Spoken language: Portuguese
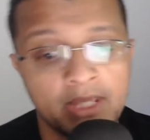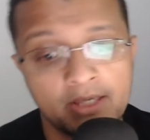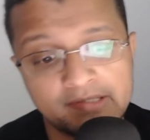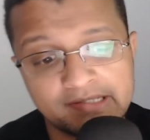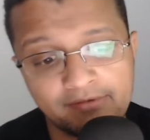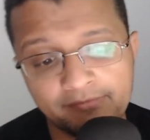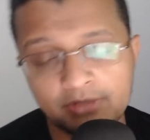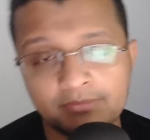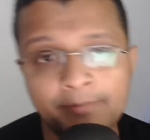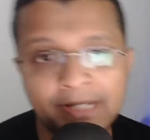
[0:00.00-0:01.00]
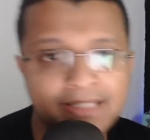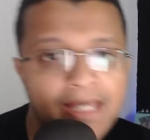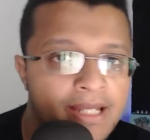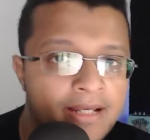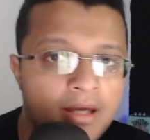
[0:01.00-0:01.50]
Eu estava vendo uma
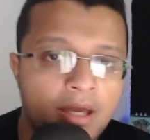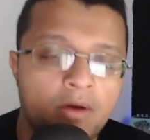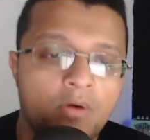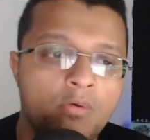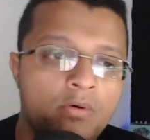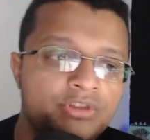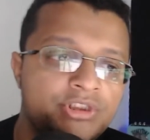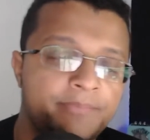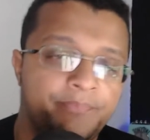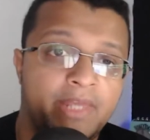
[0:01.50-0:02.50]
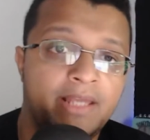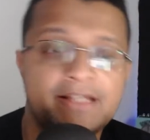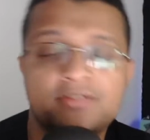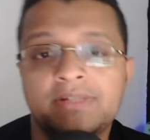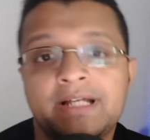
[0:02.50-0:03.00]
matéria hoje
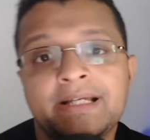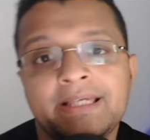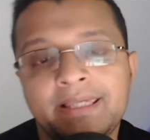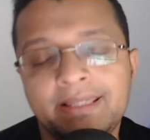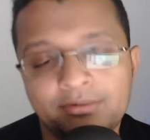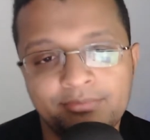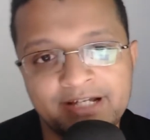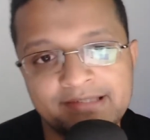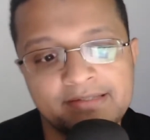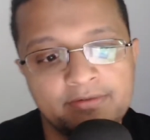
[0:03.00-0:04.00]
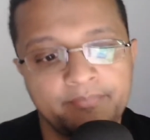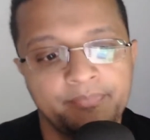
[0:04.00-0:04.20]
relacionada aqui no Brasil.